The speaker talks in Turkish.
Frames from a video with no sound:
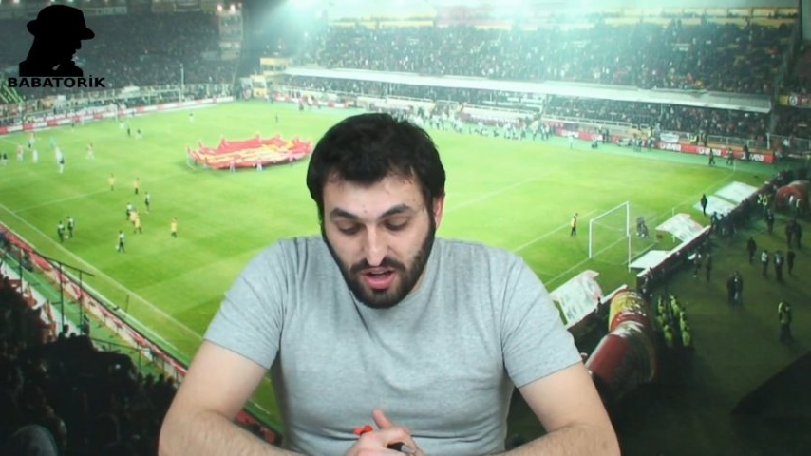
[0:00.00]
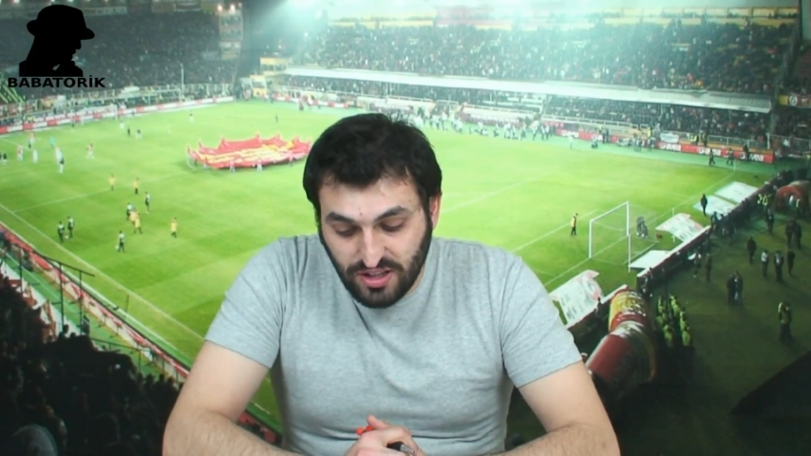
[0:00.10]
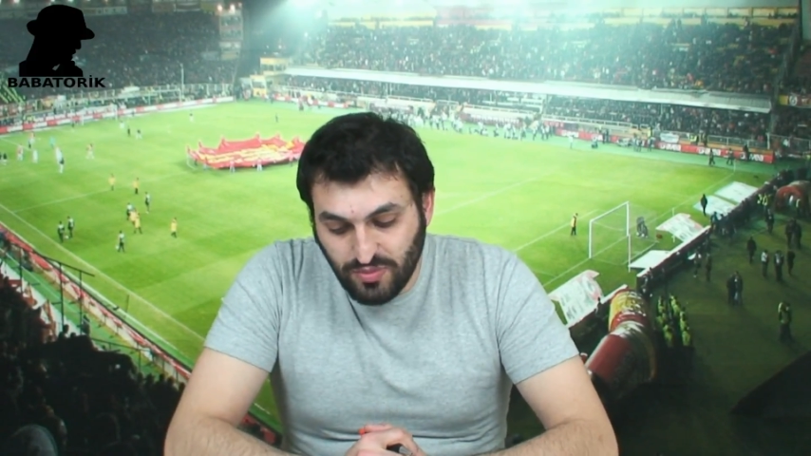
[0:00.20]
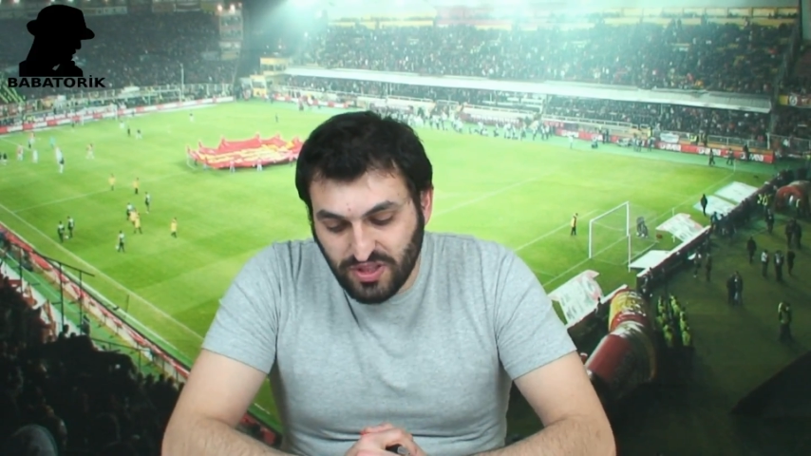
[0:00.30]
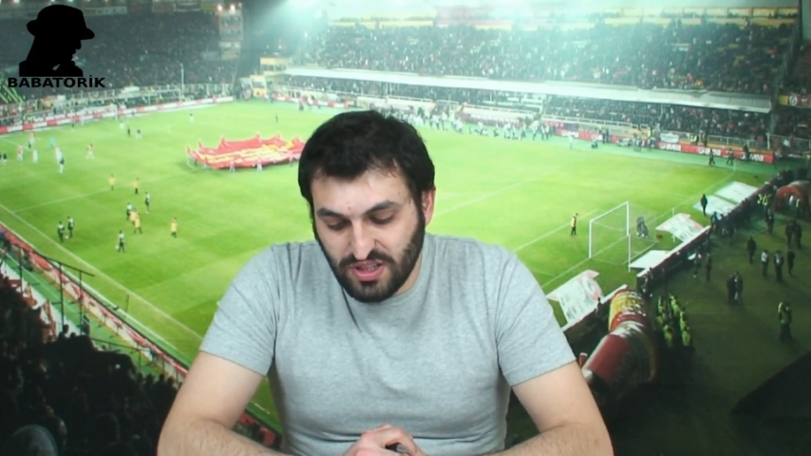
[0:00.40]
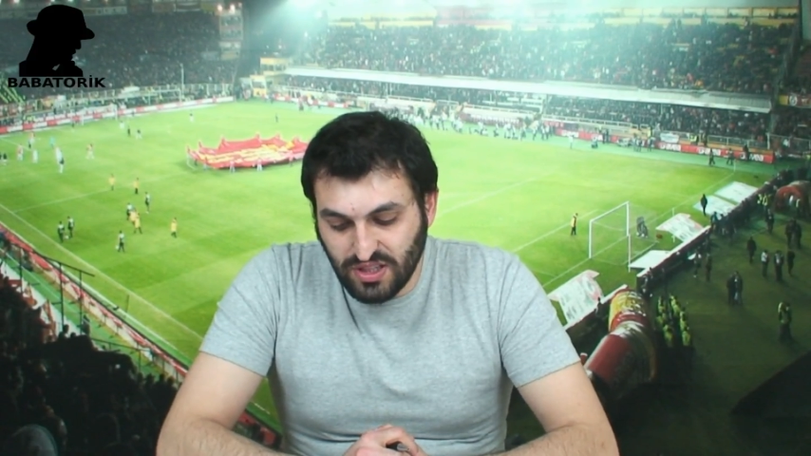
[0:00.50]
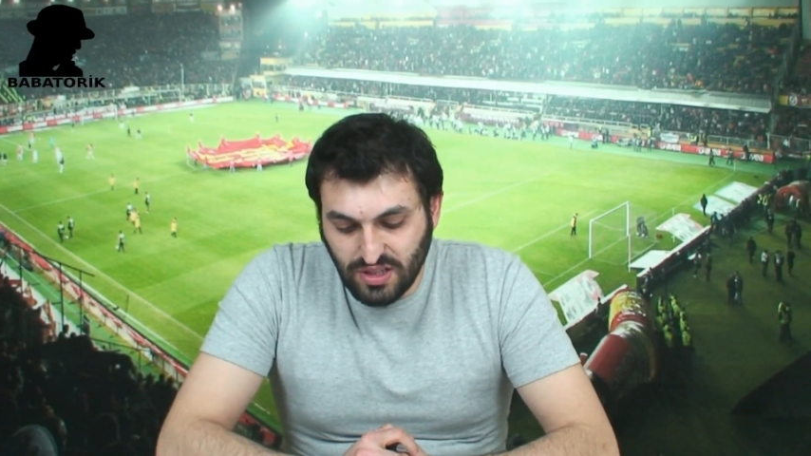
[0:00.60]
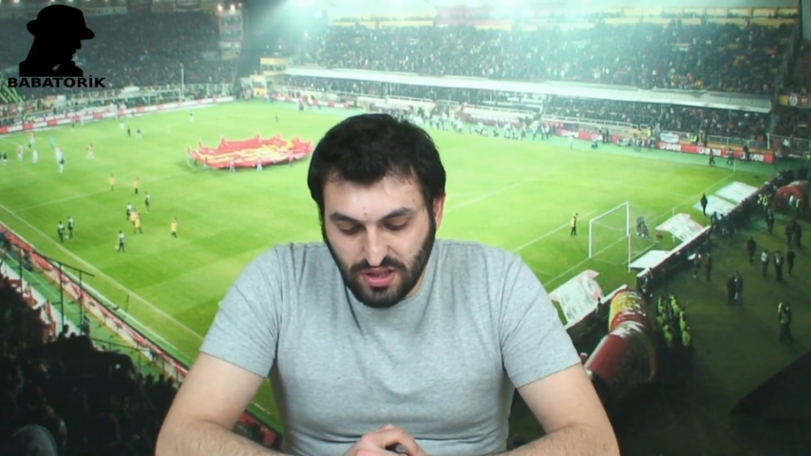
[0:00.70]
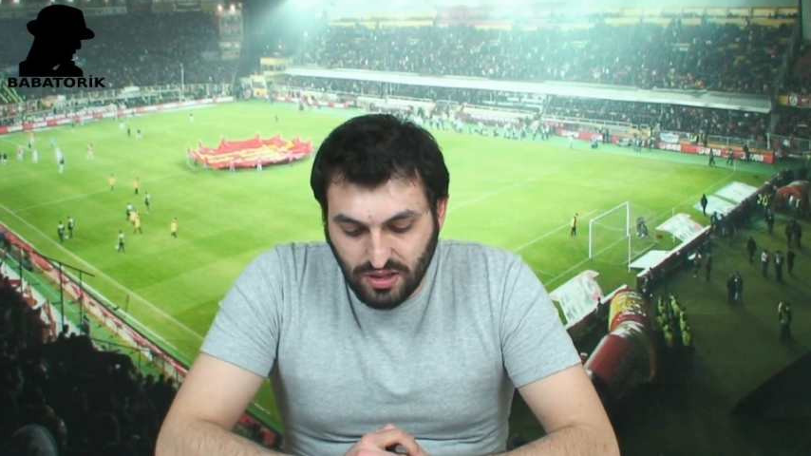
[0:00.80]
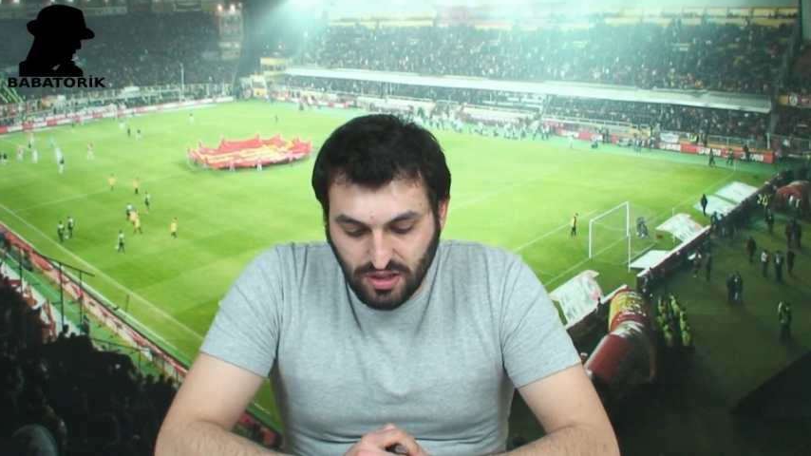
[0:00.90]
alt
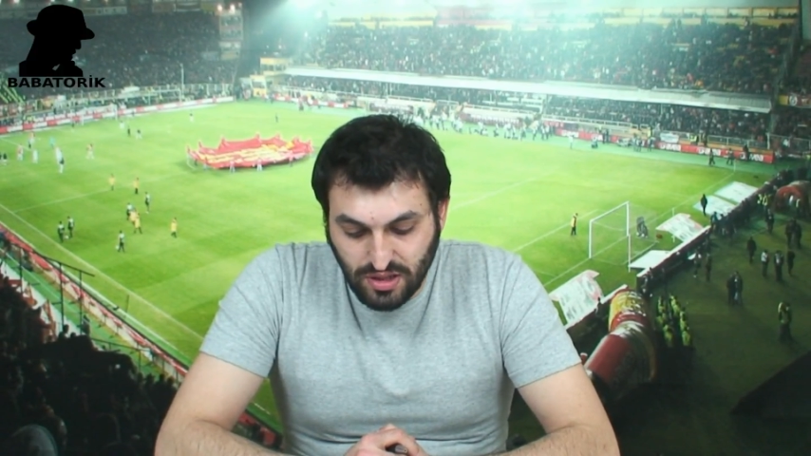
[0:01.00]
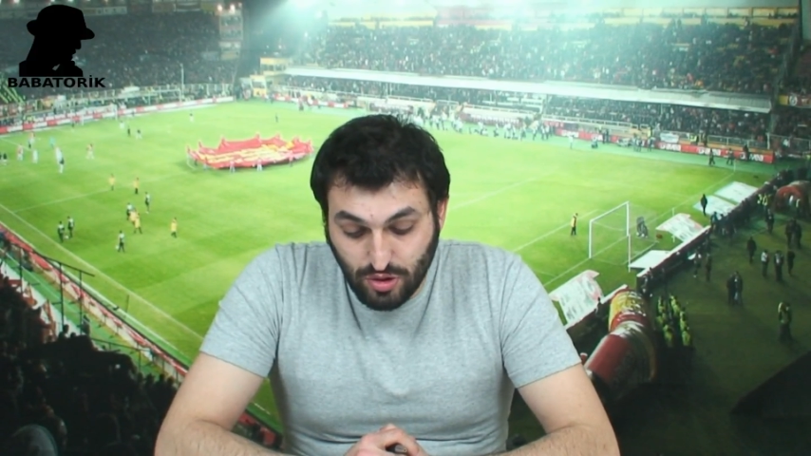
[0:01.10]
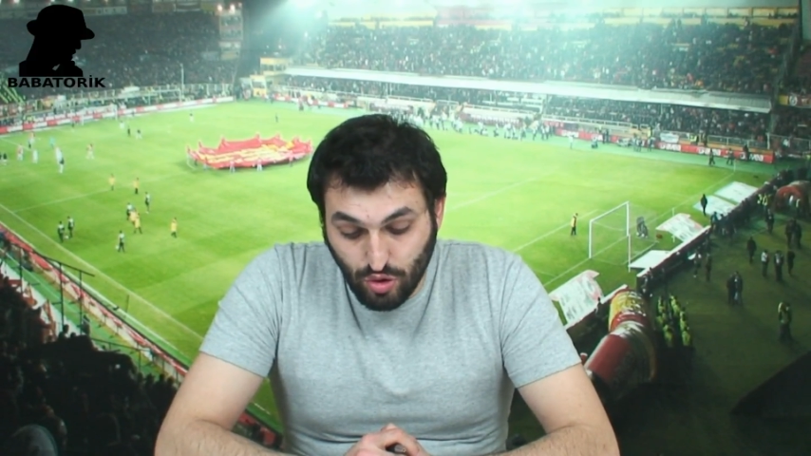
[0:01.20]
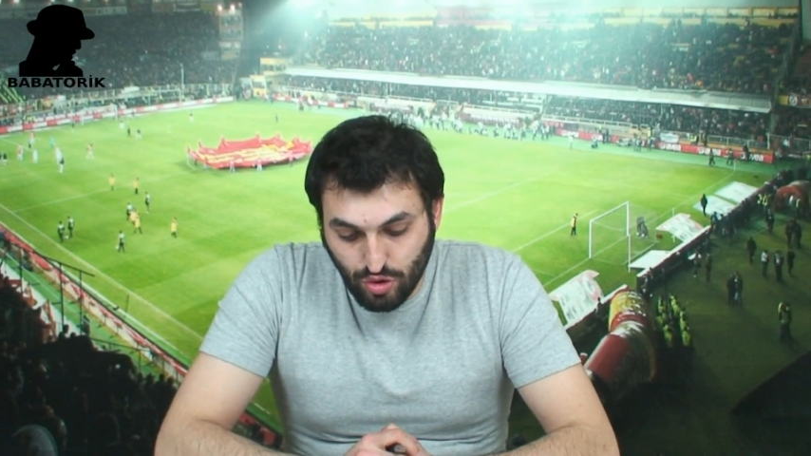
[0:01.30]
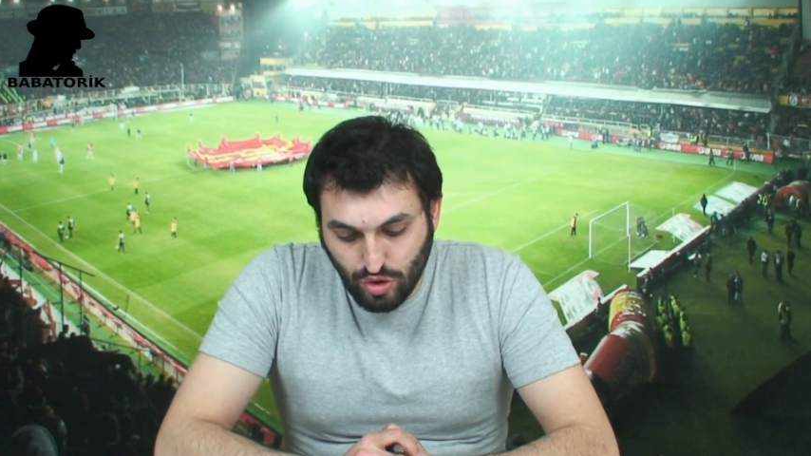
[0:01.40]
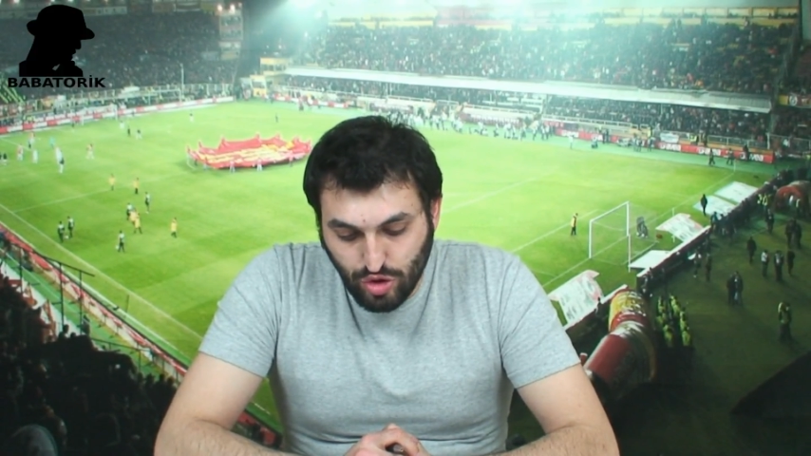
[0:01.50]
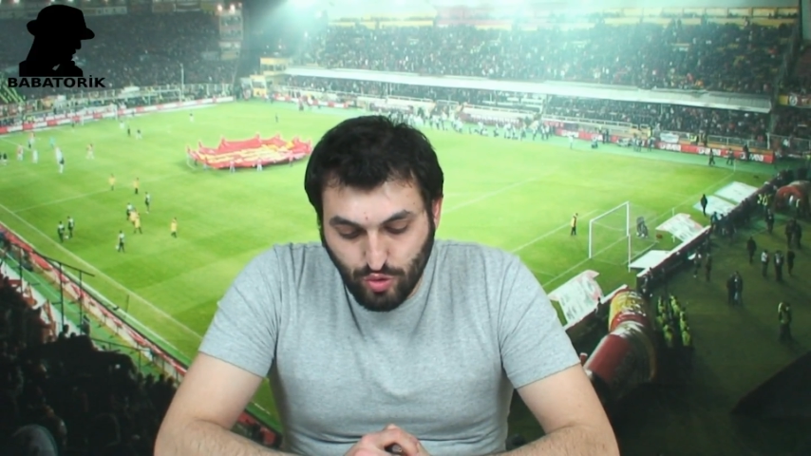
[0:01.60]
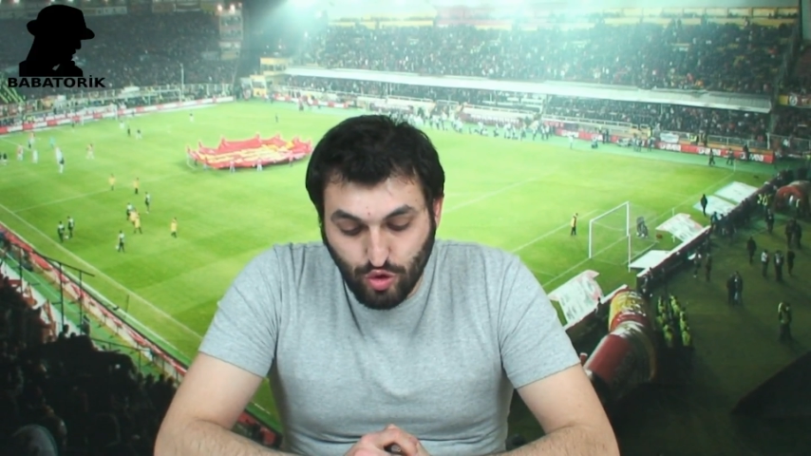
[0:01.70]
bittiğini e, görüyoruz.